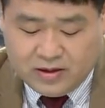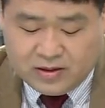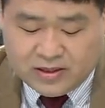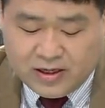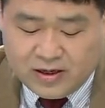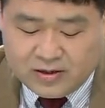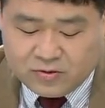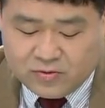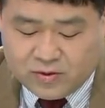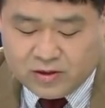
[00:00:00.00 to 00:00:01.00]
근데 제가
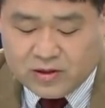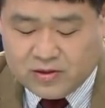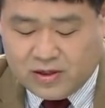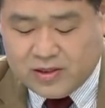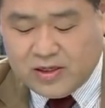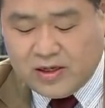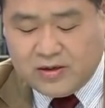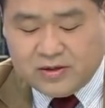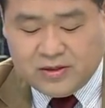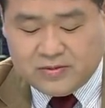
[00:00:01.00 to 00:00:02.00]
조금 걱정스럽게
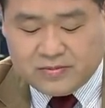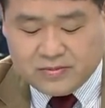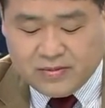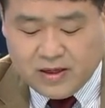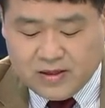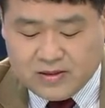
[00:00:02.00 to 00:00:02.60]
생각하는 것은 예. 예.